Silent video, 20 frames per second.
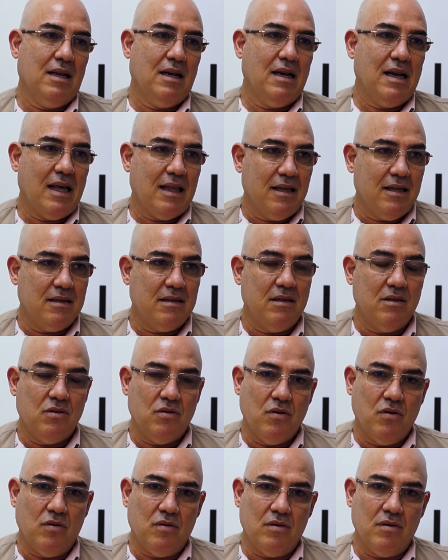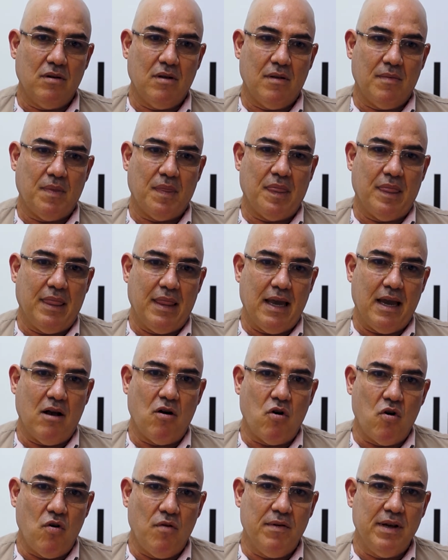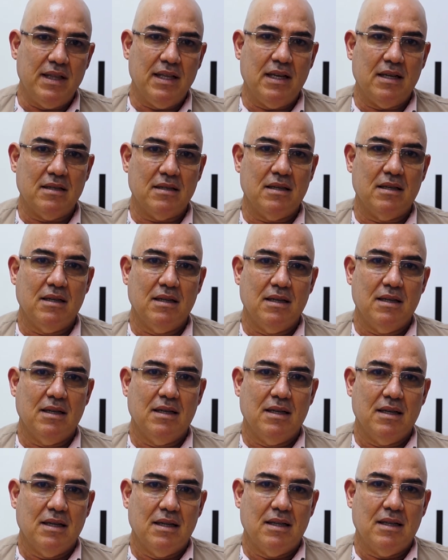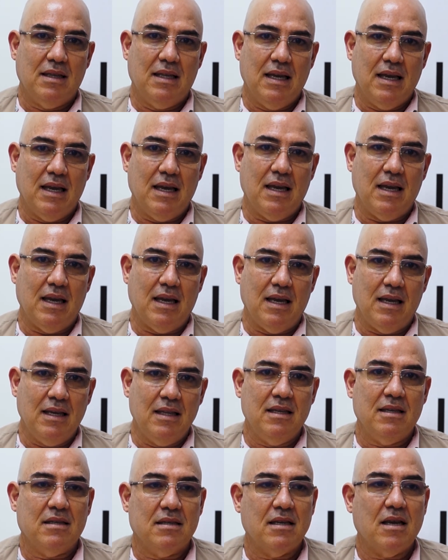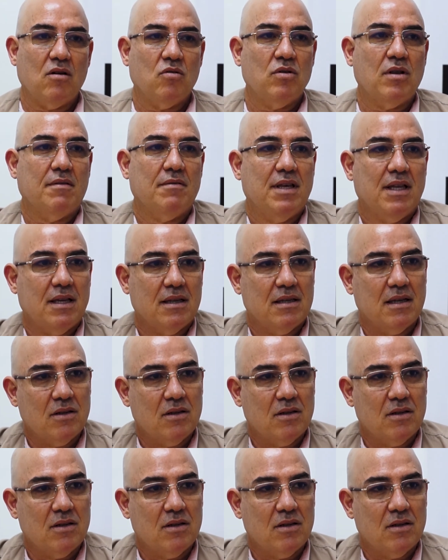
la decisión de jóvenes de iniciar una vida